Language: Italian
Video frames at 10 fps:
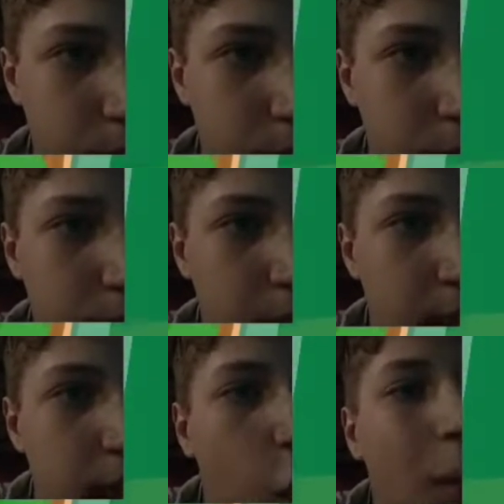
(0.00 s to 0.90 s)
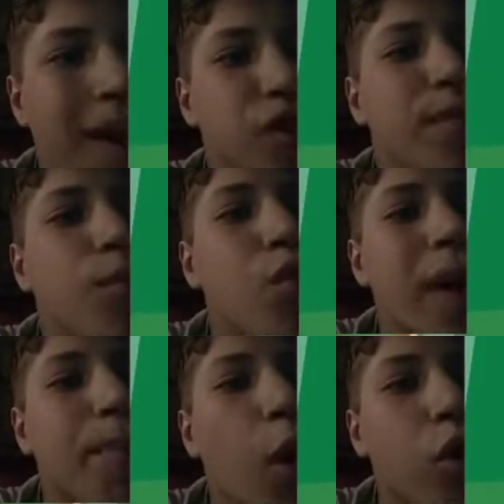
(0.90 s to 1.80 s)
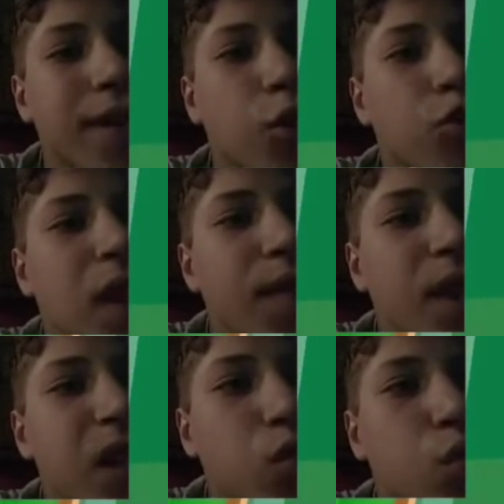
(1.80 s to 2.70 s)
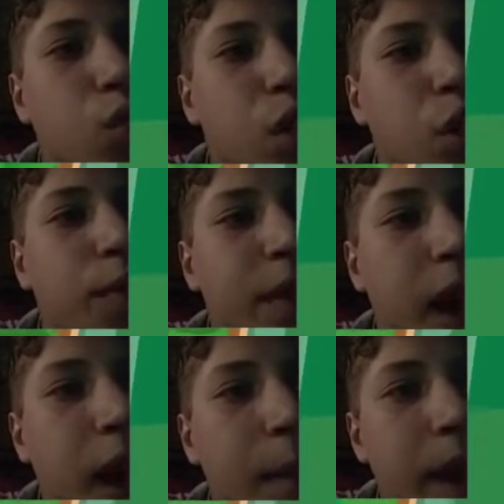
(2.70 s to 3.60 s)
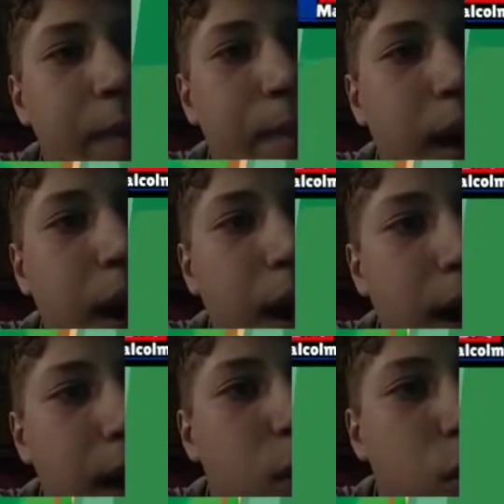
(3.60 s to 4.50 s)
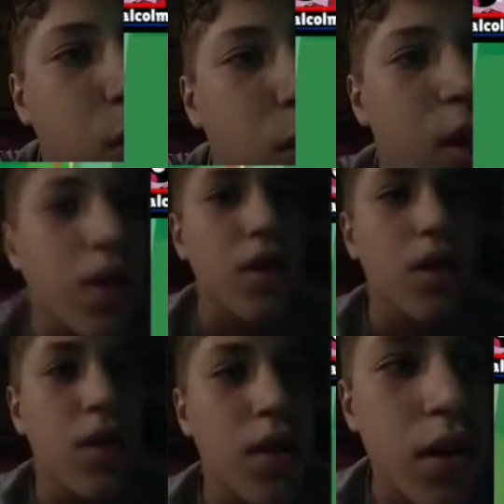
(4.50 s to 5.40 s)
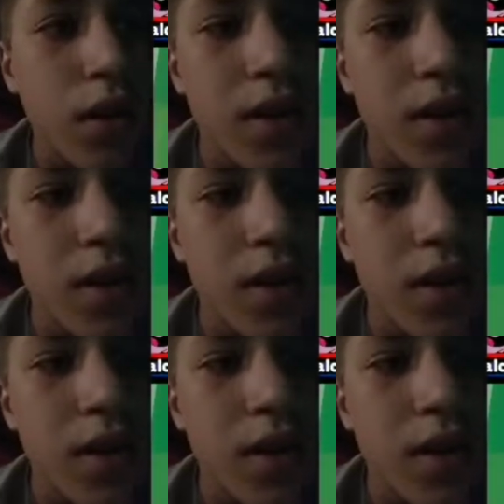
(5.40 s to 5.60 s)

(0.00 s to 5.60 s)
Ho messo il muro apposta Non devi distruggerlo fra Ma che palle oh Se metti il muro